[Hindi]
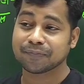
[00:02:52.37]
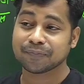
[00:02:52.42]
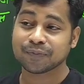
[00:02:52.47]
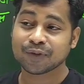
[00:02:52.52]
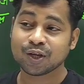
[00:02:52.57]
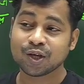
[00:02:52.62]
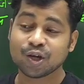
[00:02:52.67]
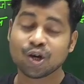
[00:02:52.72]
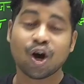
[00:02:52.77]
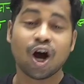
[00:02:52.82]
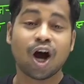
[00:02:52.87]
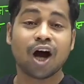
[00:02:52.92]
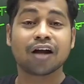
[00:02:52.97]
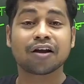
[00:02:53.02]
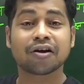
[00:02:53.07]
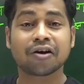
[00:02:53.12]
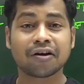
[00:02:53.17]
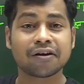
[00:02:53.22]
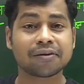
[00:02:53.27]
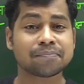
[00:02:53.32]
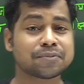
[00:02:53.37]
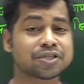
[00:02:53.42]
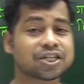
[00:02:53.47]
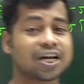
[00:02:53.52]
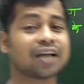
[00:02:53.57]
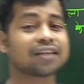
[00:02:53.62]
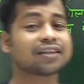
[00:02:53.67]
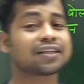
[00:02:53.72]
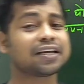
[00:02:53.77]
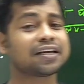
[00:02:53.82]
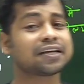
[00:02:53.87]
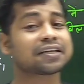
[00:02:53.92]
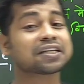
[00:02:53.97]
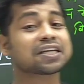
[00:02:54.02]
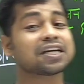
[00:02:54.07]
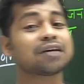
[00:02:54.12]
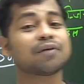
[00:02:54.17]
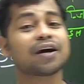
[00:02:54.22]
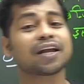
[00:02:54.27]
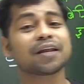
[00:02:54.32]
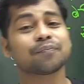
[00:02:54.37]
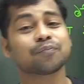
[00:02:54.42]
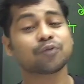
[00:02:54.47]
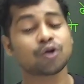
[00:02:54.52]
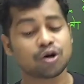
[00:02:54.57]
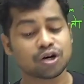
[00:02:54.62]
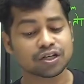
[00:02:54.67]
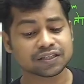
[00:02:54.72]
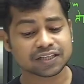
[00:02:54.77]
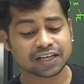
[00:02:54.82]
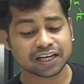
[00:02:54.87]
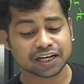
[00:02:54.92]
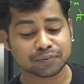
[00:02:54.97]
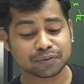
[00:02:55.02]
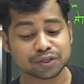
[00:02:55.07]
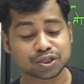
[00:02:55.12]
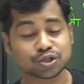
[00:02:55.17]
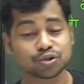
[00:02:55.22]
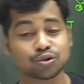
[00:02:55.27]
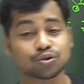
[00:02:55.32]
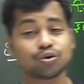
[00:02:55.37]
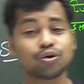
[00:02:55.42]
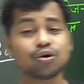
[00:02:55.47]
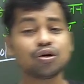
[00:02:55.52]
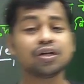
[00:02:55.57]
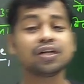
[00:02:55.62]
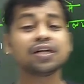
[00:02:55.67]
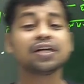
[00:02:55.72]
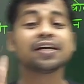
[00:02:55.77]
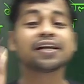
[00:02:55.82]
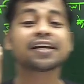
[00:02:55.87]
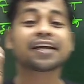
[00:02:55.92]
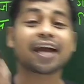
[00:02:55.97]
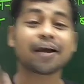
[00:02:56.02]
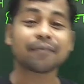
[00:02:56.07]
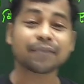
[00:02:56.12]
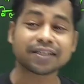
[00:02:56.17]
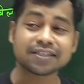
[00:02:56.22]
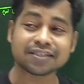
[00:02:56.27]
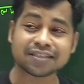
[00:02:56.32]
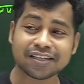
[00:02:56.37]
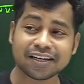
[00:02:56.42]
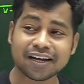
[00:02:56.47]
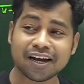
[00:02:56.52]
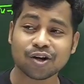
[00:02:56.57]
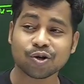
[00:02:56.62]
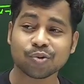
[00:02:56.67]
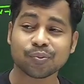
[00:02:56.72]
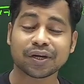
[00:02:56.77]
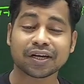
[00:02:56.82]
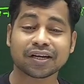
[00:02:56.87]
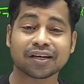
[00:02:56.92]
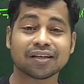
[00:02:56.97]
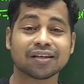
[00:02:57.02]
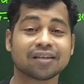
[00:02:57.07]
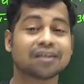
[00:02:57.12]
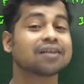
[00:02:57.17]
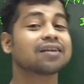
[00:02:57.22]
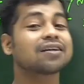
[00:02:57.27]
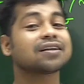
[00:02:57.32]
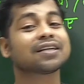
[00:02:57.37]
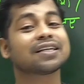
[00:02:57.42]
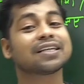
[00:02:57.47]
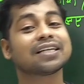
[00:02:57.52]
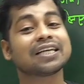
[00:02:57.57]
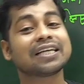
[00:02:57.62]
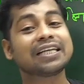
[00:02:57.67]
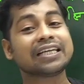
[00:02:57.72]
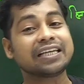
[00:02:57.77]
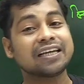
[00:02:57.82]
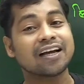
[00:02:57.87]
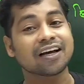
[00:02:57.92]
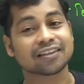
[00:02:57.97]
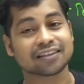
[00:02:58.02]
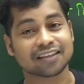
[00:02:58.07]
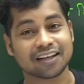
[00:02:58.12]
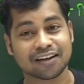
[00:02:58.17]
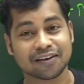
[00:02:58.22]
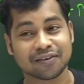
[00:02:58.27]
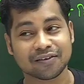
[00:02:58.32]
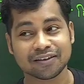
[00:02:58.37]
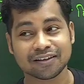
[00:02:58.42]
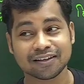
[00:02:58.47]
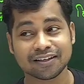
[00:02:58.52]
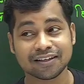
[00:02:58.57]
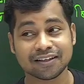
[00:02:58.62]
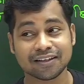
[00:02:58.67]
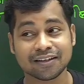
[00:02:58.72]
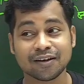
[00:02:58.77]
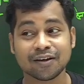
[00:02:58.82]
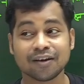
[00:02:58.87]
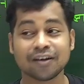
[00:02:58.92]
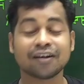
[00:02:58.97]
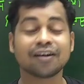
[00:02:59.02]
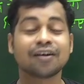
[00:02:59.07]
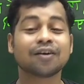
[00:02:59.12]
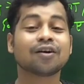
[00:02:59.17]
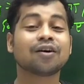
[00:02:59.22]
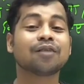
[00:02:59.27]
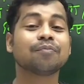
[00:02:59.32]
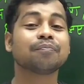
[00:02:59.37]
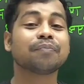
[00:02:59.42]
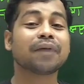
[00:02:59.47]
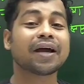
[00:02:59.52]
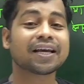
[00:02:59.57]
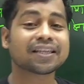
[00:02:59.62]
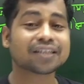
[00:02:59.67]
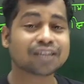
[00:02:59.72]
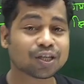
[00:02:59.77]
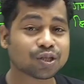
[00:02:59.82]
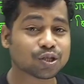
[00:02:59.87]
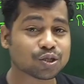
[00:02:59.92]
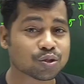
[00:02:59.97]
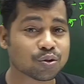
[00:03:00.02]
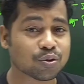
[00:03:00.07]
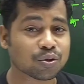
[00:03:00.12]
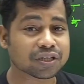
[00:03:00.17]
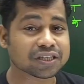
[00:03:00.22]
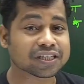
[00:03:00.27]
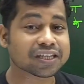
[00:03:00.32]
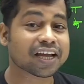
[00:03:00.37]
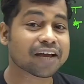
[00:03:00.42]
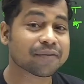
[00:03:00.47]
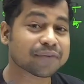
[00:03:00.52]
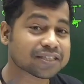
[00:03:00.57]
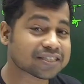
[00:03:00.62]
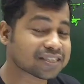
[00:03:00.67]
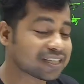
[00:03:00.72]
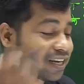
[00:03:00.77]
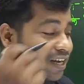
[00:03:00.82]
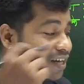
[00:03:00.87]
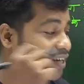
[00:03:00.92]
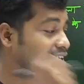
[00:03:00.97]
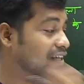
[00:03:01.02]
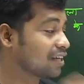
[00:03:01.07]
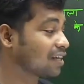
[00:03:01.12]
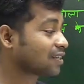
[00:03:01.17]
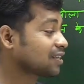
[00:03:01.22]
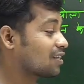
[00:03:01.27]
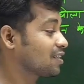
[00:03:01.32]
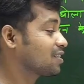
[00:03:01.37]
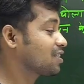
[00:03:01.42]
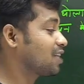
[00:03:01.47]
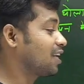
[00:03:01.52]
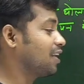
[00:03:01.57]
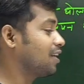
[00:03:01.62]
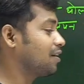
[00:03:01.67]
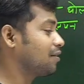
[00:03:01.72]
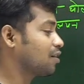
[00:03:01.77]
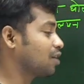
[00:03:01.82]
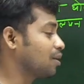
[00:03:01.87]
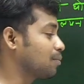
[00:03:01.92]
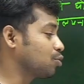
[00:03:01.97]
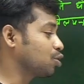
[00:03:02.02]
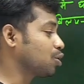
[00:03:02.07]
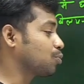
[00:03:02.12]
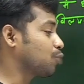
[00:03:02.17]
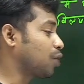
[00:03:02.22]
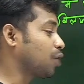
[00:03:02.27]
आए और हम जानते हैं कि हमारे बहुत सारे बच्चों को केमिस्ट्री का न्यूमेरिकल नहीं आता मैथ का तो छोड़ दिए केमिस्ट्री का नहीं आता चलिए कम टू